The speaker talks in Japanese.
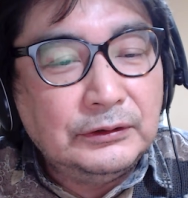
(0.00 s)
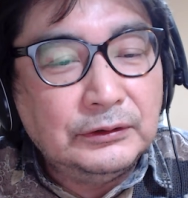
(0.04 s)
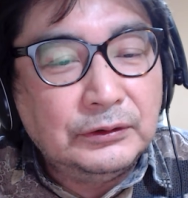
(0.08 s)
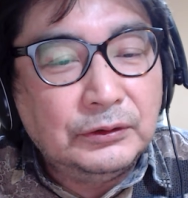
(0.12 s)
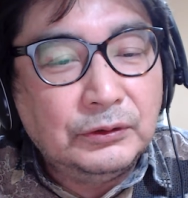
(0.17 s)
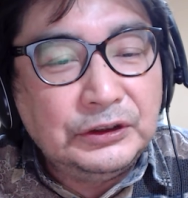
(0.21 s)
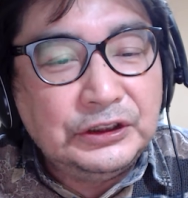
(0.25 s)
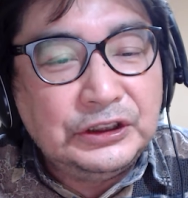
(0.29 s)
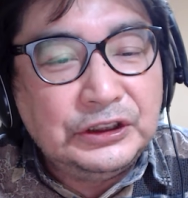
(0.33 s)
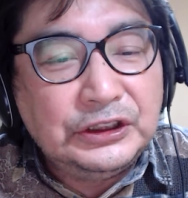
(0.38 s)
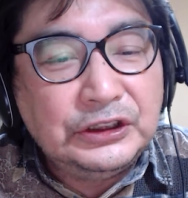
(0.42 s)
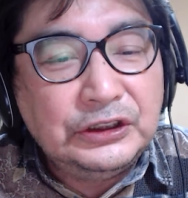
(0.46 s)
る
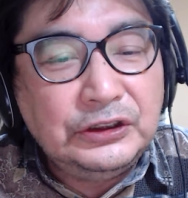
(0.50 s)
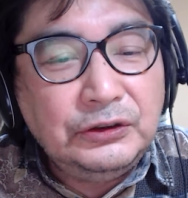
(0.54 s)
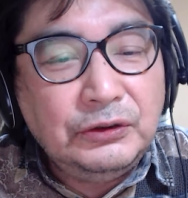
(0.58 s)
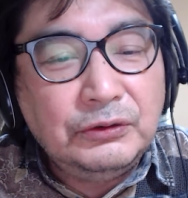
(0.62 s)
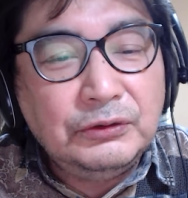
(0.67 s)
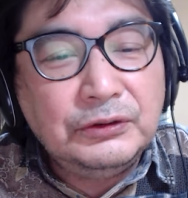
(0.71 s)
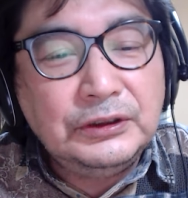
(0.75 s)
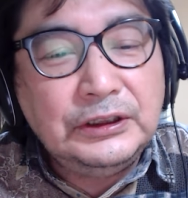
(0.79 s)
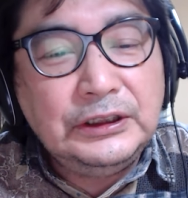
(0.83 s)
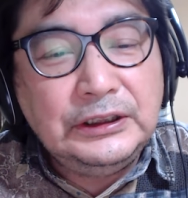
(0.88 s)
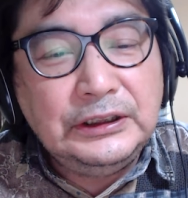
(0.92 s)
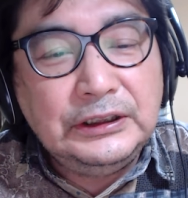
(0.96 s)
と執
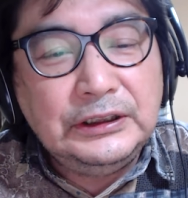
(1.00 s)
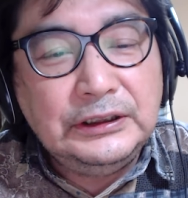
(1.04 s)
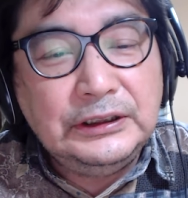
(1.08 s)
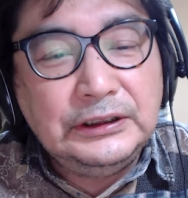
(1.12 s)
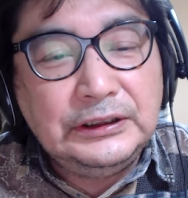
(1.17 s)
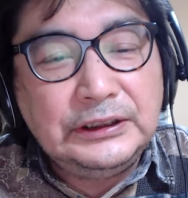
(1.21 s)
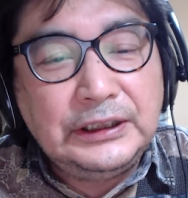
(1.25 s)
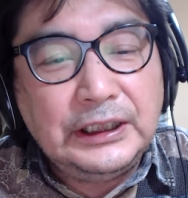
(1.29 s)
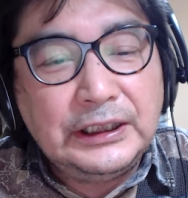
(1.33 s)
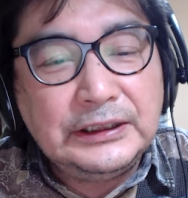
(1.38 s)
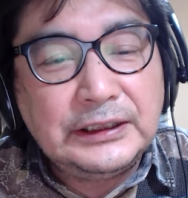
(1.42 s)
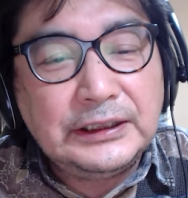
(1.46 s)
拗に
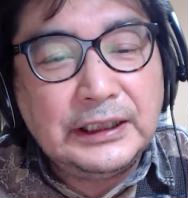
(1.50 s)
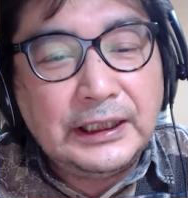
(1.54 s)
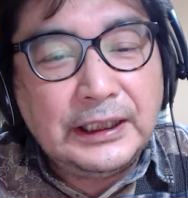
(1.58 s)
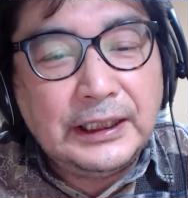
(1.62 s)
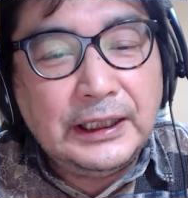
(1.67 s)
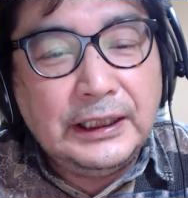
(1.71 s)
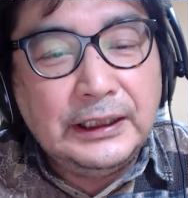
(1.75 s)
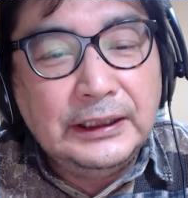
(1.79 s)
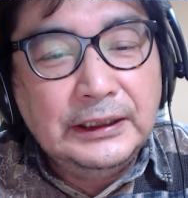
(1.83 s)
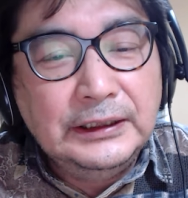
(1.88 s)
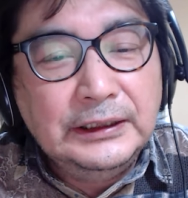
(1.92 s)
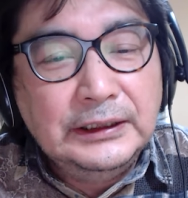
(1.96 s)
指摘さ
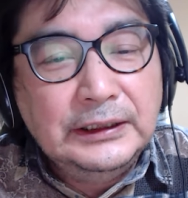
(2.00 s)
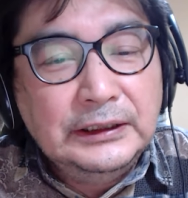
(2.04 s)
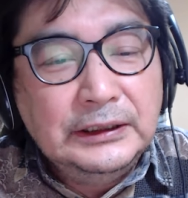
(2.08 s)
れ、